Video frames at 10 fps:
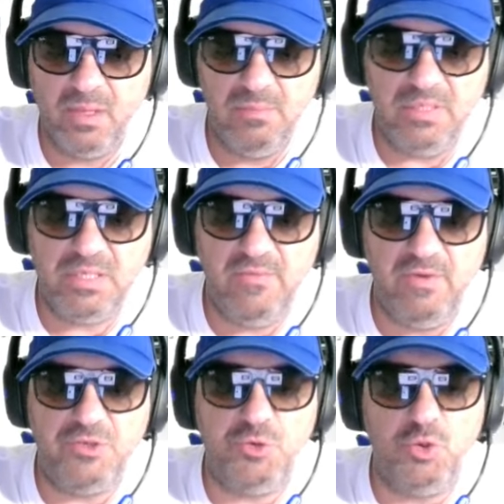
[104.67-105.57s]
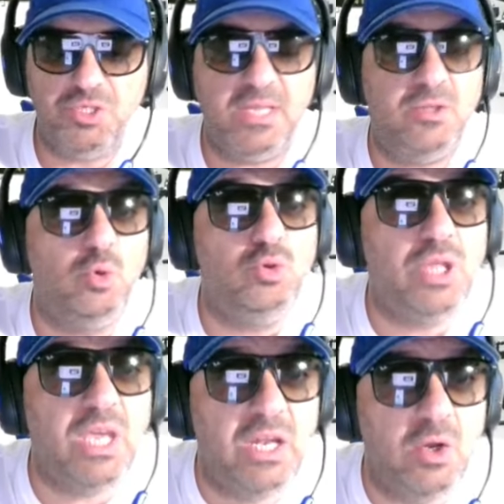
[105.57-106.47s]
mi scrive Giuse
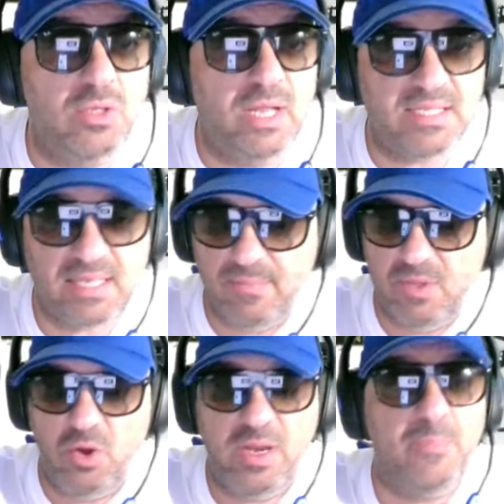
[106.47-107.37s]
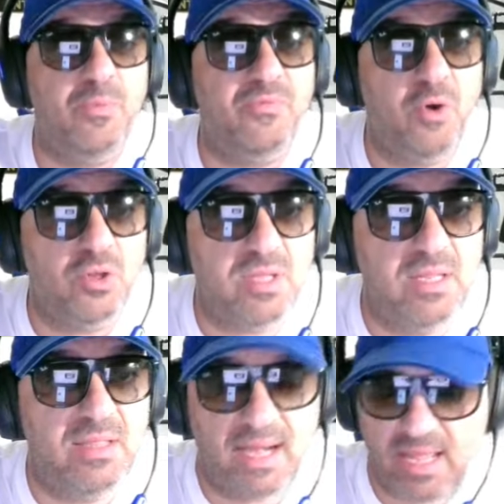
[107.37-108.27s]
Tutino della Sampdoria più forte
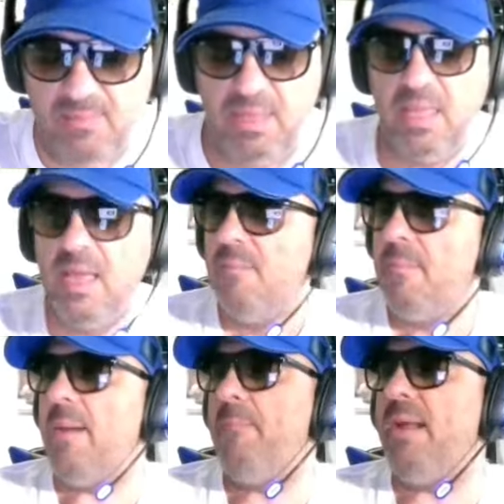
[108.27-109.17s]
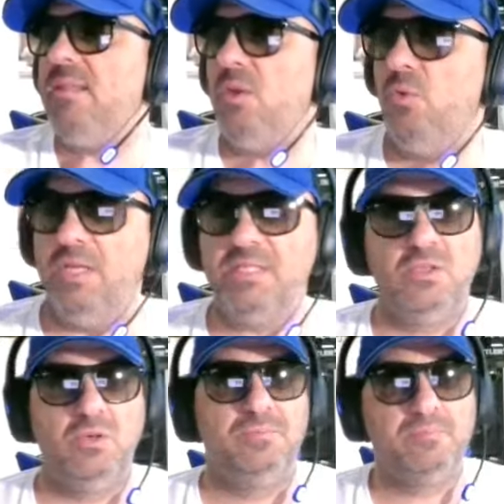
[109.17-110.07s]
di Taremi, ma a parte
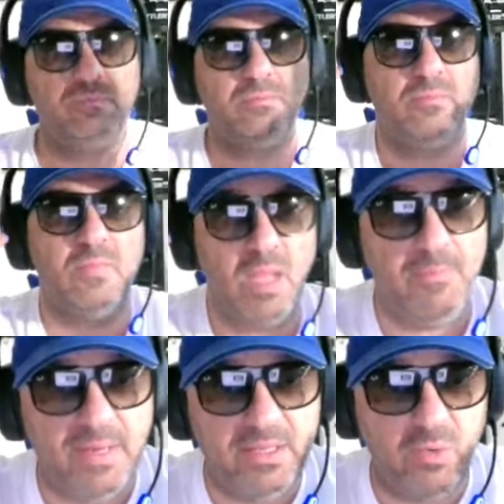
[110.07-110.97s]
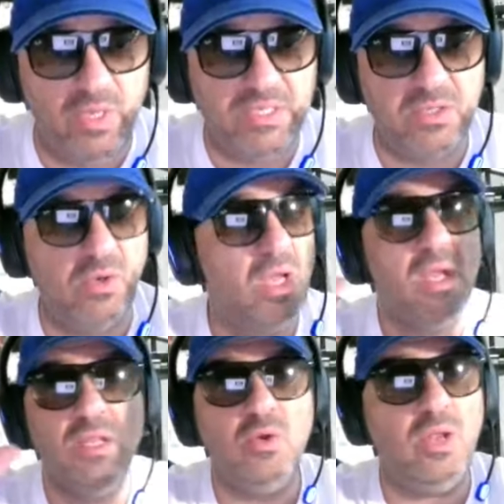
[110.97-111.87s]
questo, a parte questo,
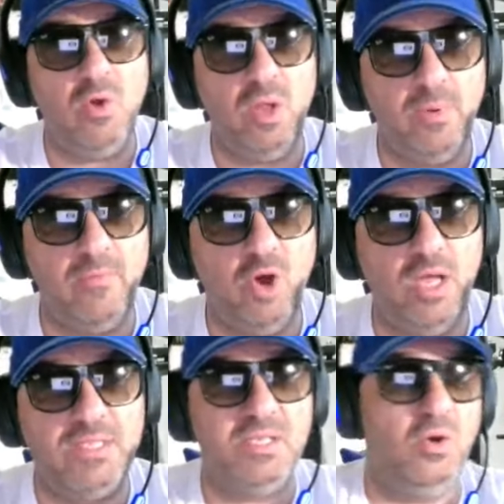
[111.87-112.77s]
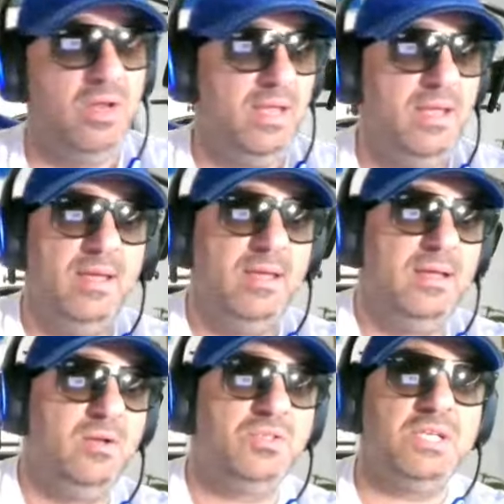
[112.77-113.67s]
non è una provocazione.
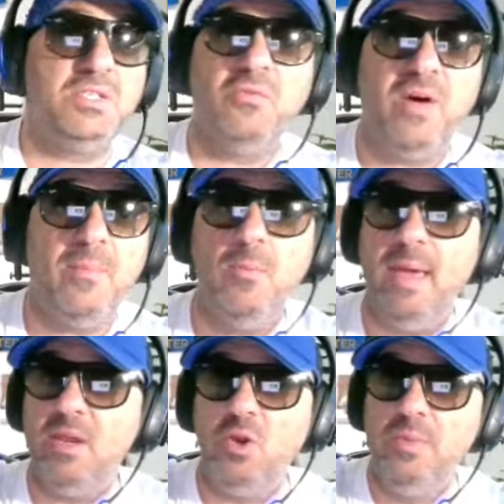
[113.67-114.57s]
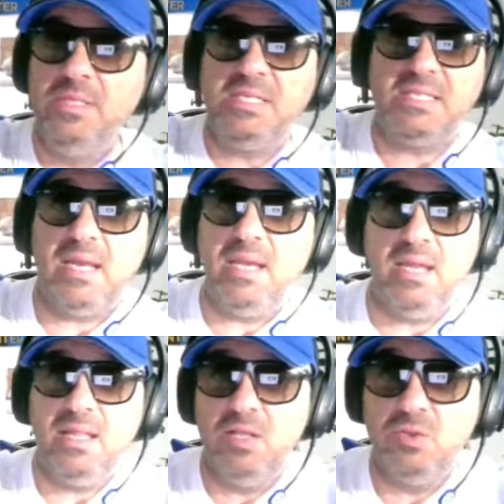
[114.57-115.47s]
Lo stesso Fabio Bergomi si sta
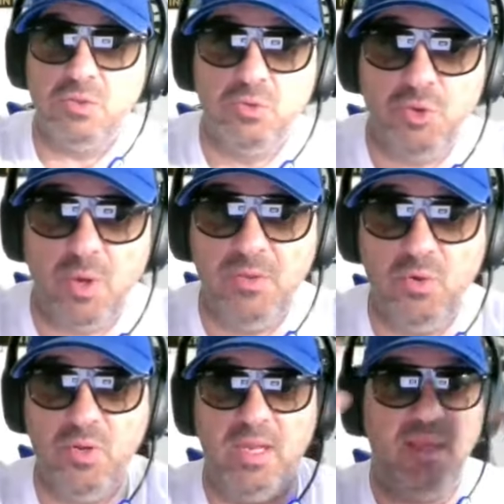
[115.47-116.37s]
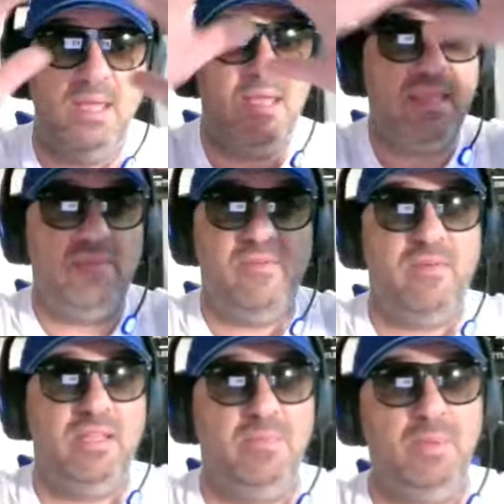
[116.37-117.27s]
ricredendo su giocatori che
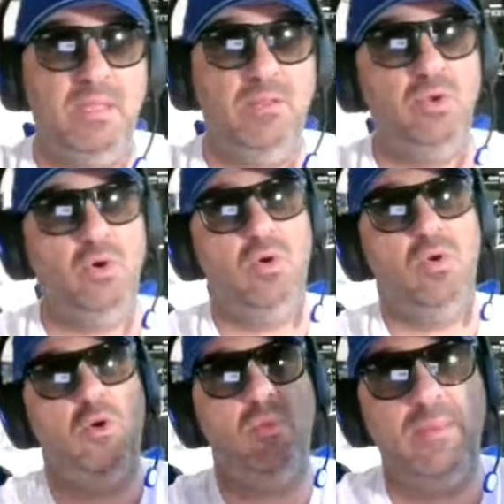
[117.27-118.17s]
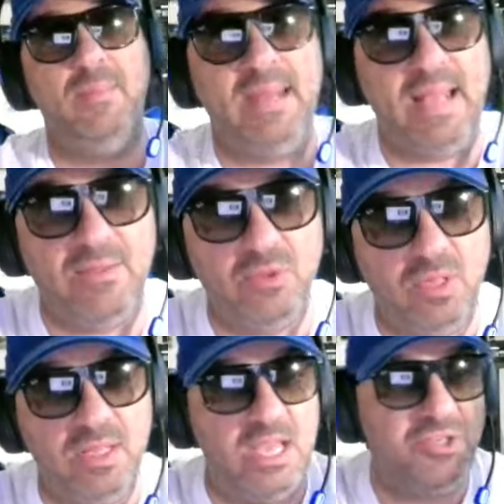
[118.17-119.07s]
aveva dipinto come mercato
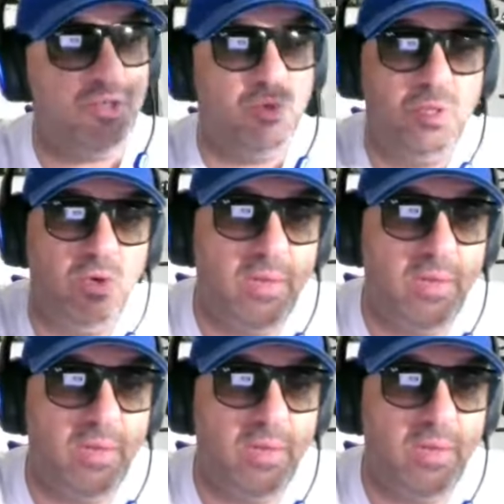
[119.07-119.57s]
da 10. Lo dico in